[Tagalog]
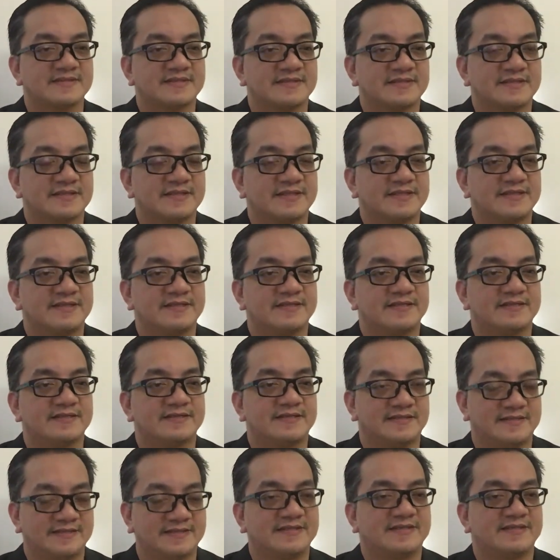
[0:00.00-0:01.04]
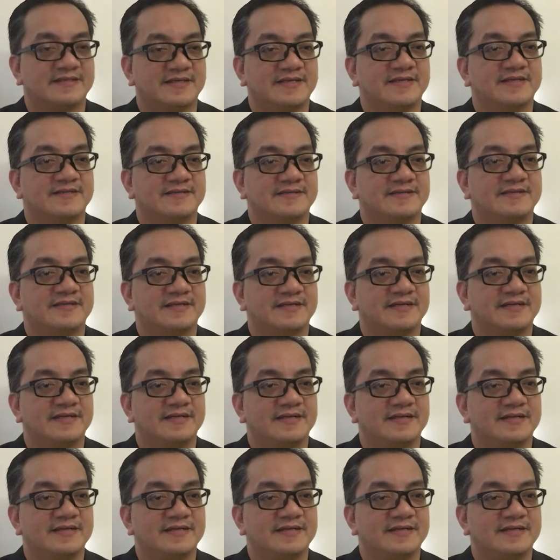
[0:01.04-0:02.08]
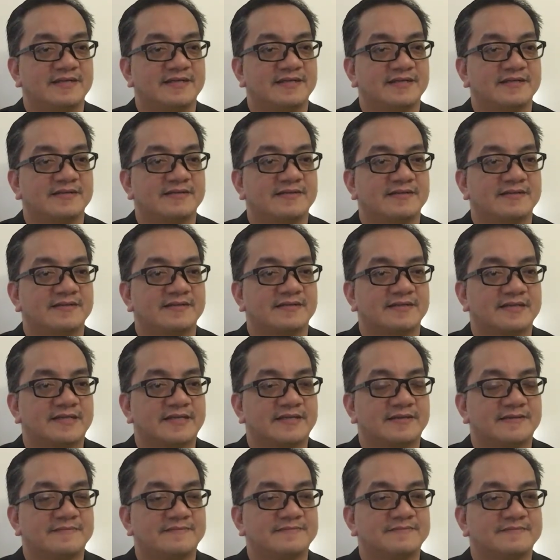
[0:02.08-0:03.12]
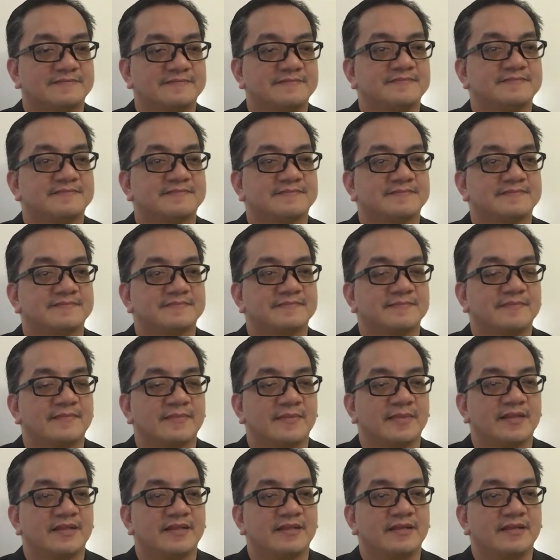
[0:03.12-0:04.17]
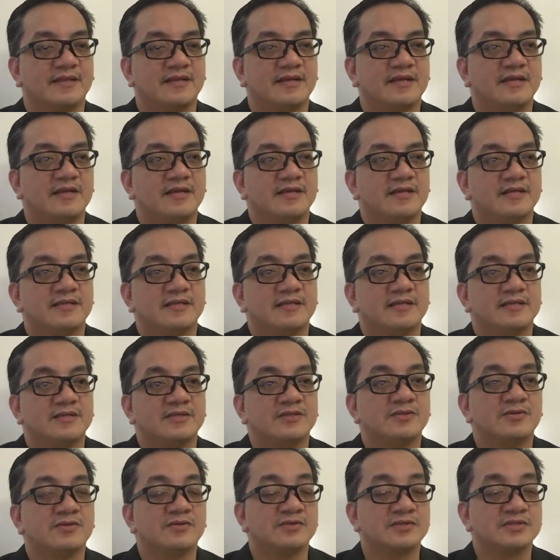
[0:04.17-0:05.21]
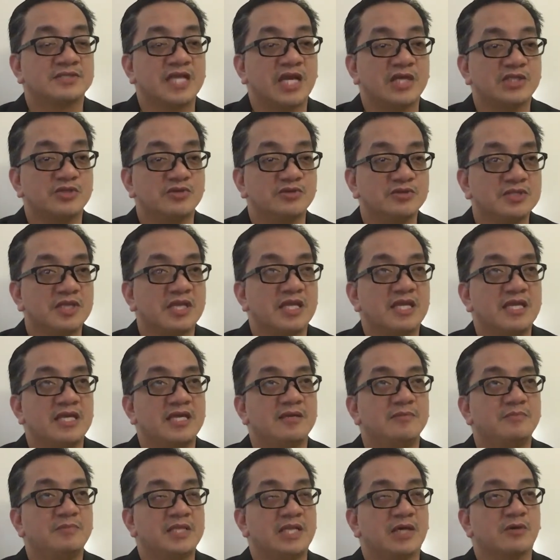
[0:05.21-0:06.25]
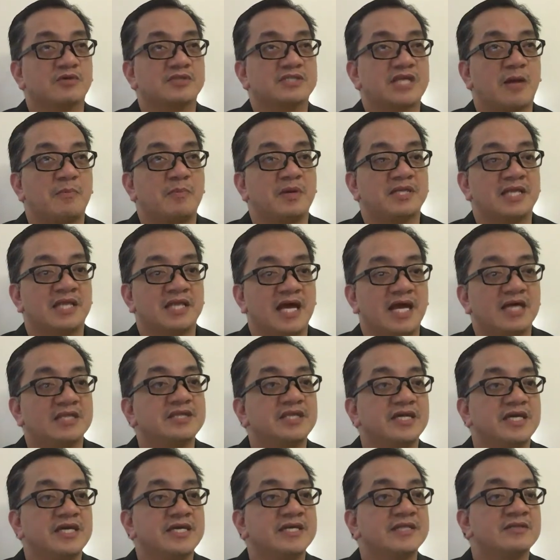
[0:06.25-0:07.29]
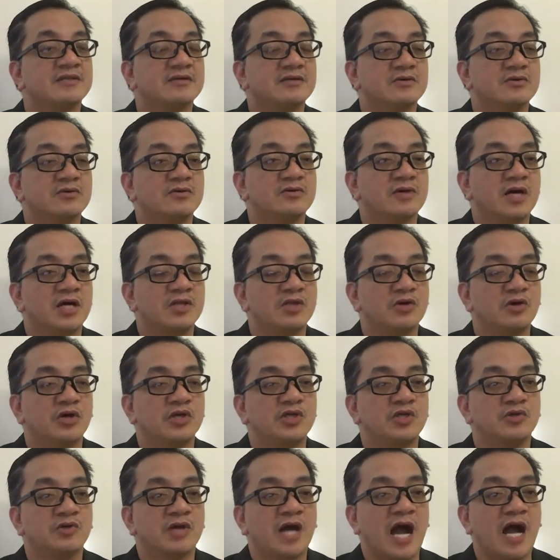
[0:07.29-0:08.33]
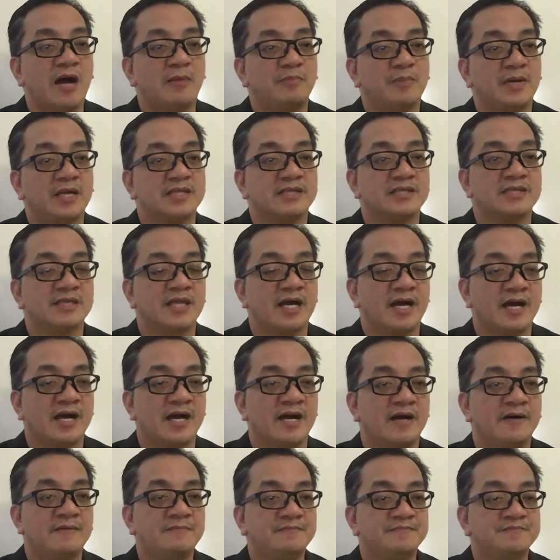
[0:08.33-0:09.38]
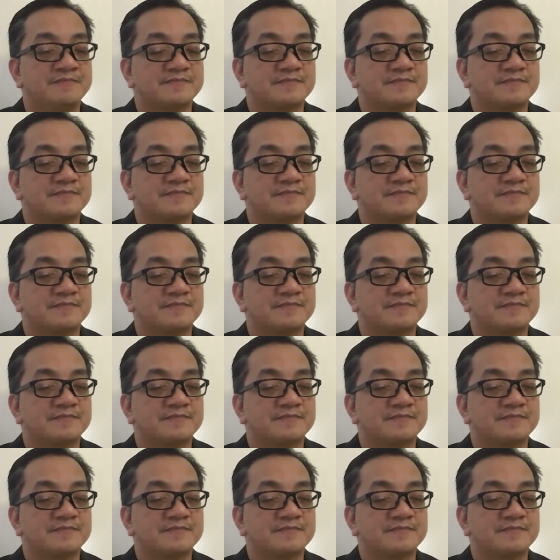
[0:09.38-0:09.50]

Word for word: session 4 na tayo. Pwede ba tayo mag-recap muna ng session 3? Noong session 3, pinag-usapan na natin kung ano yung apat na